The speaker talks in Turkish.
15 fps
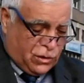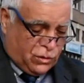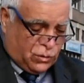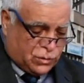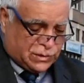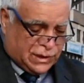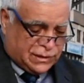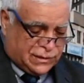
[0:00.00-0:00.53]

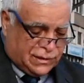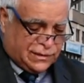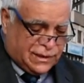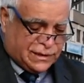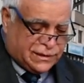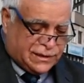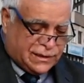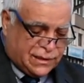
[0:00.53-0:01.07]
ortakların
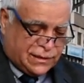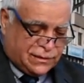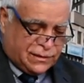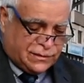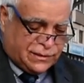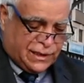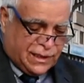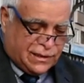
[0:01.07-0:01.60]

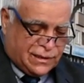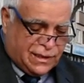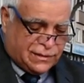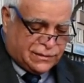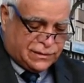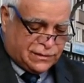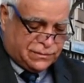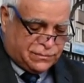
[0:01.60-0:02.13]
etkilerinin
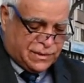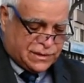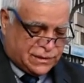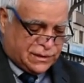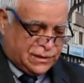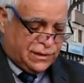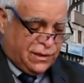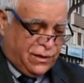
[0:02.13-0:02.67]

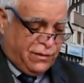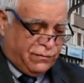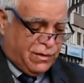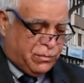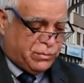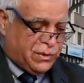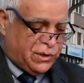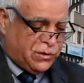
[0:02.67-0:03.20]
değerlendirilmesi
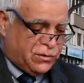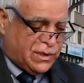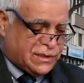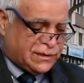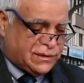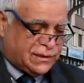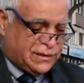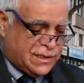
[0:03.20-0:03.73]
ve buna göre
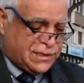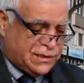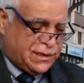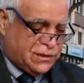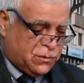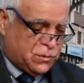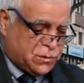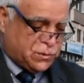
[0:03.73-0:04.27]

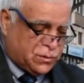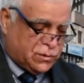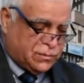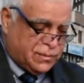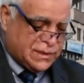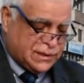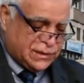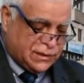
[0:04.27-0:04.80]
stratejilerin
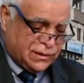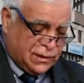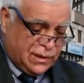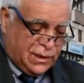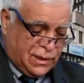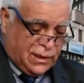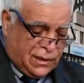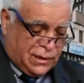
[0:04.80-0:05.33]
oluşturulması,
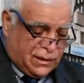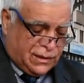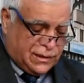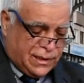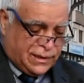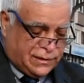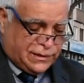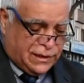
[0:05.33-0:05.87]

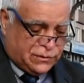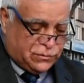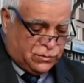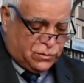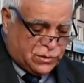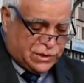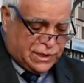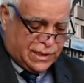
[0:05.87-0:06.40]
ileri
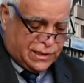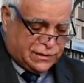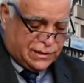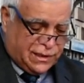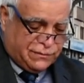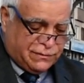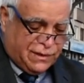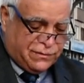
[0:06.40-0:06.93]

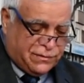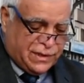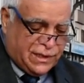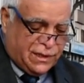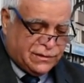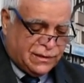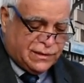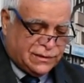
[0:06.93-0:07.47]
teknolojilerden ve
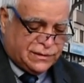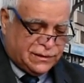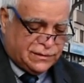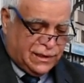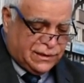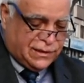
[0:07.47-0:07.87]
veri analitiğinden